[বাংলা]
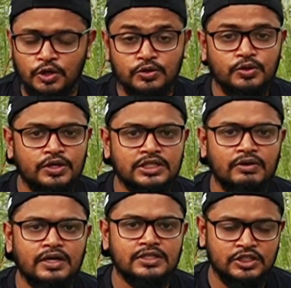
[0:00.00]
শক্ত হয়ে
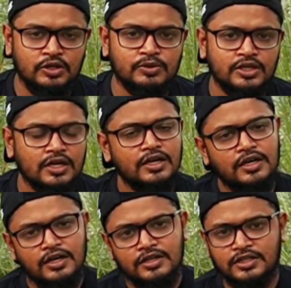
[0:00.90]
যাওয়া যেই সমস্যাটা
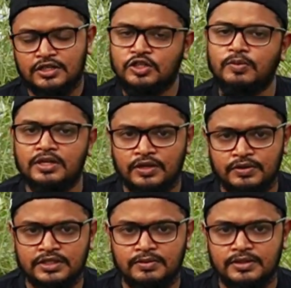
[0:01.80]
সেটা সমাধান
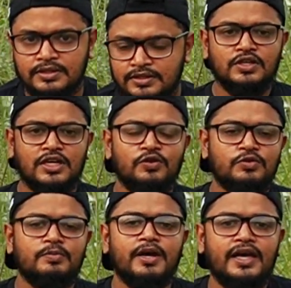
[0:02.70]
হয়ে যাবে একটা
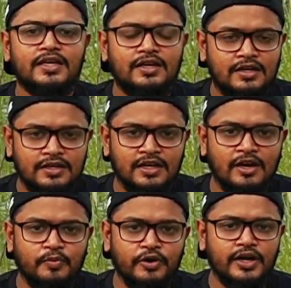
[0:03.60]
নতুন বাইক
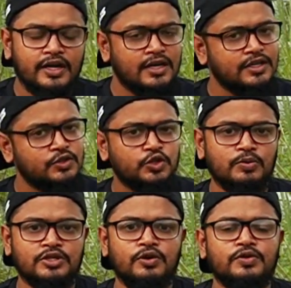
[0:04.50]
কেনার পরে এটার কিছু
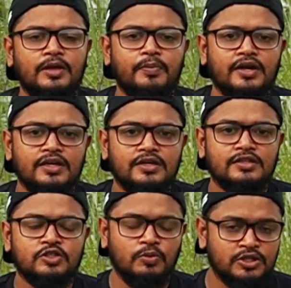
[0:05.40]
সমস্যা হতেই পারে
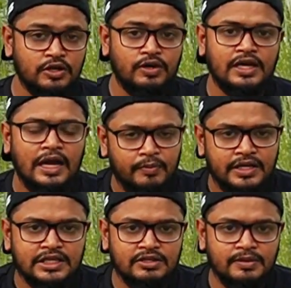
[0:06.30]
সমস্যা হলে
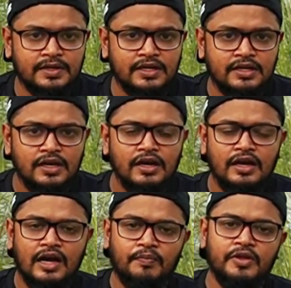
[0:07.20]
ঘাবড়িয়ে যাওয়া যাবে না
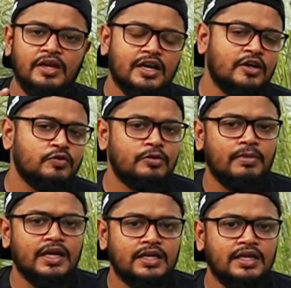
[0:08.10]
আপনি একটা নতুন
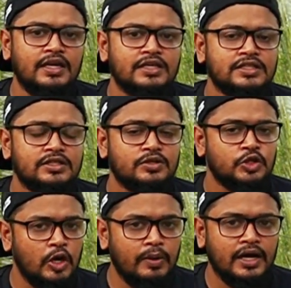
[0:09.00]
বাইক কিনে
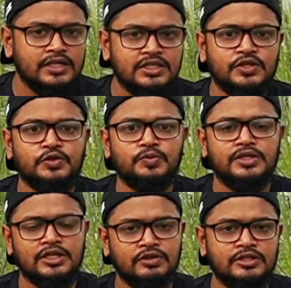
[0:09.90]
সবার আগে যেটা
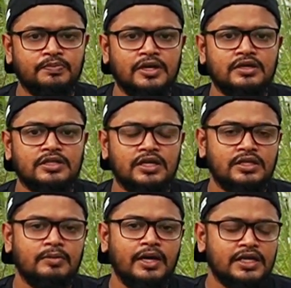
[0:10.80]
করবেন সেটা হচ্ছে আপনার
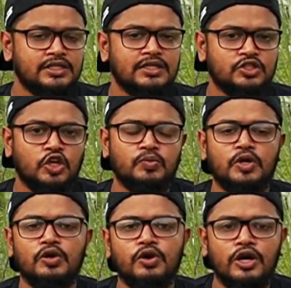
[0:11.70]
সাথে বাইকের সাথে
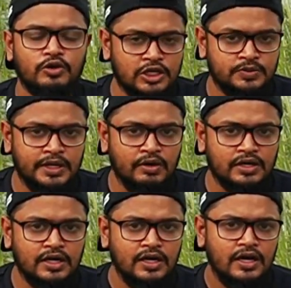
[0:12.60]
সরবরাহ করা ওনার্স
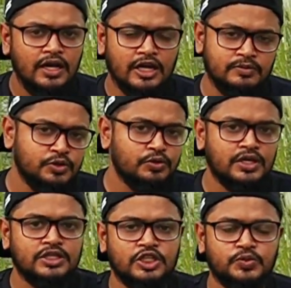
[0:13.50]
ম্যানুয়ালটা একদম শুরু
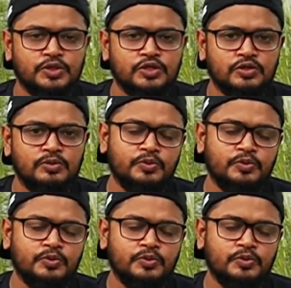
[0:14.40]
থেকে শেষ পর্যন্ত